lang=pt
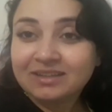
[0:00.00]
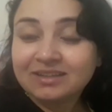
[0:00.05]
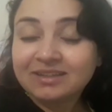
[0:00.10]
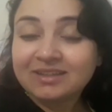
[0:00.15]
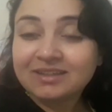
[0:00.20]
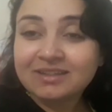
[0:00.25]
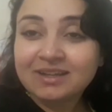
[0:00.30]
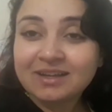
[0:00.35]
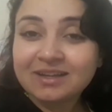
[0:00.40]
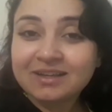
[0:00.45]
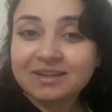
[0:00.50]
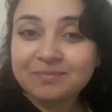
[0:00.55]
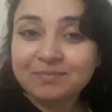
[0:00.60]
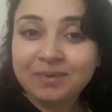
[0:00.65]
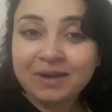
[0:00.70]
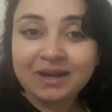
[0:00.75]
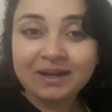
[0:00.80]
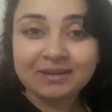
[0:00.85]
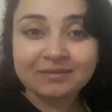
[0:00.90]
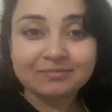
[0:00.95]
E daí,
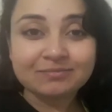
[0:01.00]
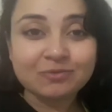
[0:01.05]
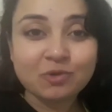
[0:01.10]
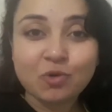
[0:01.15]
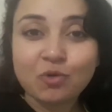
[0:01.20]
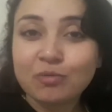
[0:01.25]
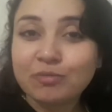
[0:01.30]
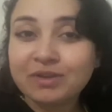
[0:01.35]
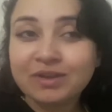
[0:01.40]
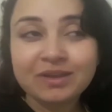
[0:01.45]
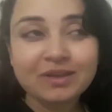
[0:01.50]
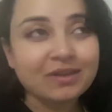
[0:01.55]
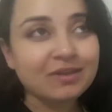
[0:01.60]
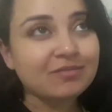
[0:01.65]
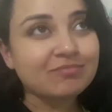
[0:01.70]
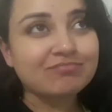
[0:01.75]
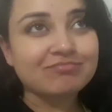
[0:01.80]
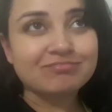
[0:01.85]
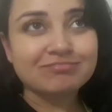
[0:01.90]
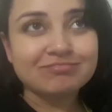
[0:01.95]
pá, comi.